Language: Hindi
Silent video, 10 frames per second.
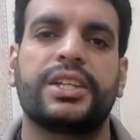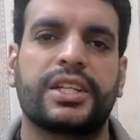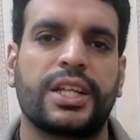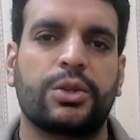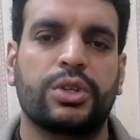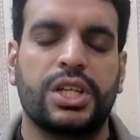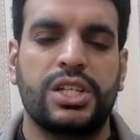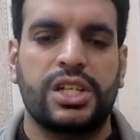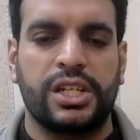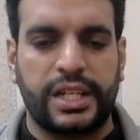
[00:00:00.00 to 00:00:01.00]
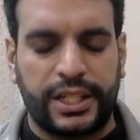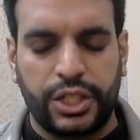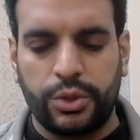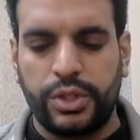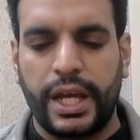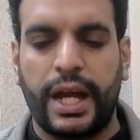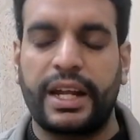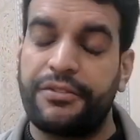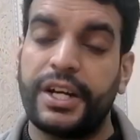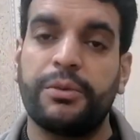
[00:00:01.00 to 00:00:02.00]
जिनके साथ उनकी इंट्रैक्शन हुई है
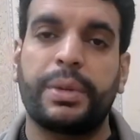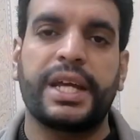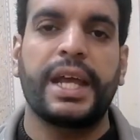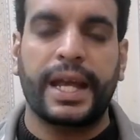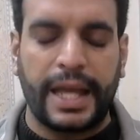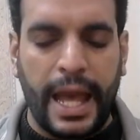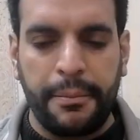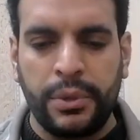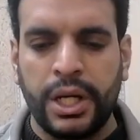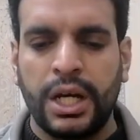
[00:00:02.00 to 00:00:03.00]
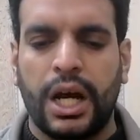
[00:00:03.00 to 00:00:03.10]
डेफिनेटली बड़े एक अहम